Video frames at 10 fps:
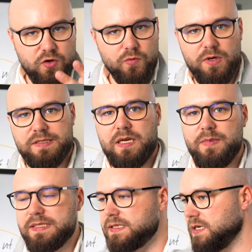E-Commercer
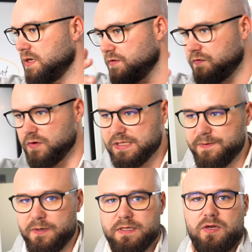bist, für
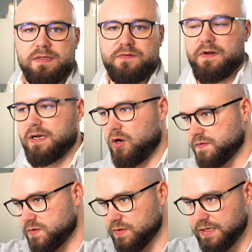200.000
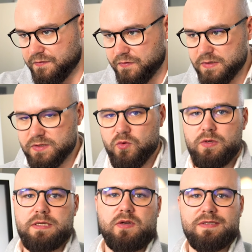verkaufst, davon ist eine
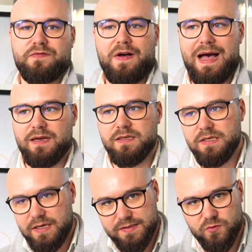100.000 Ware,
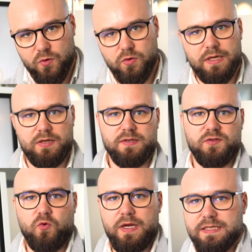hast du nur
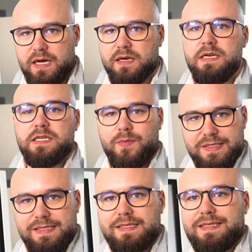100.000 Rohertrag,
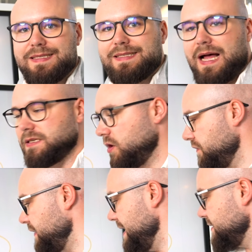damit zieht sich das da drauf.